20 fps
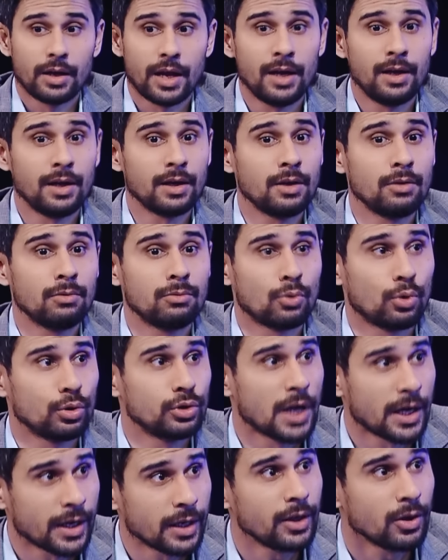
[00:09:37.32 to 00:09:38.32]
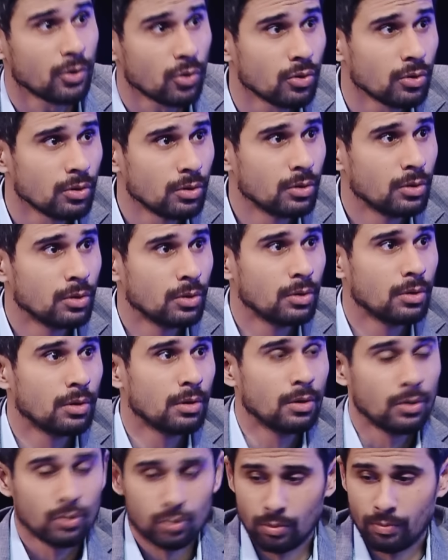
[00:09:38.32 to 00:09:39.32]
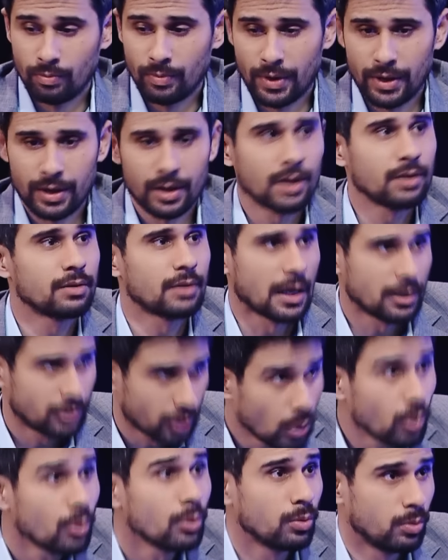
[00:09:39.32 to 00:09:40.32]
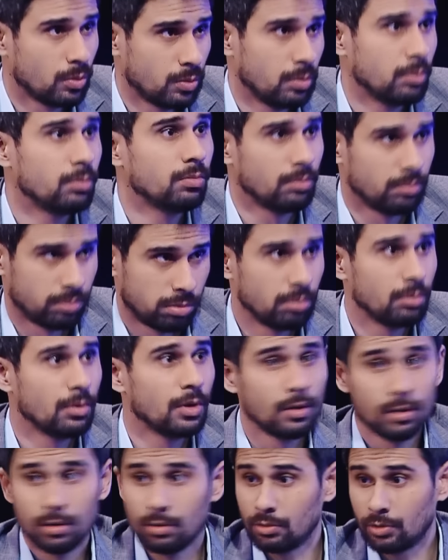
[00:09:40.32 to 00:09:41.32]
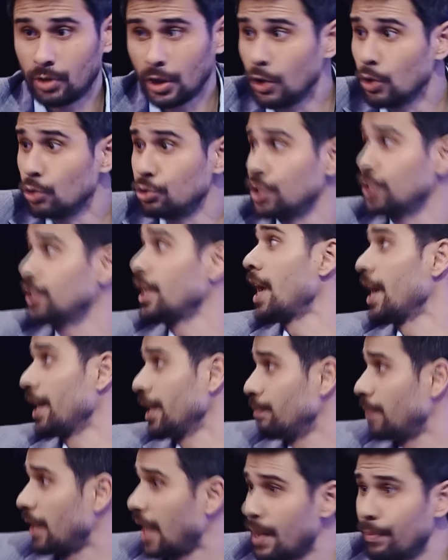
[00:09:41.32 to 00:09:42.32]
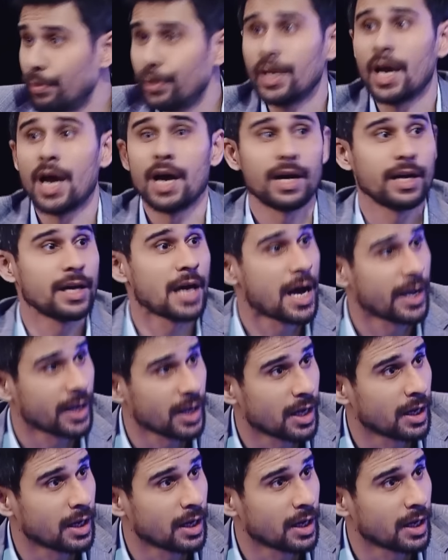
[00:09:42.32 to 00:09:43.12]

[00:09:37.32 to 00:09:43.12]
कहने की खुद जाके देखो हाँ तो मैंने कहा साथ चलो हाँ। तीनों चीजें आ गई बराबरी आ गई आगे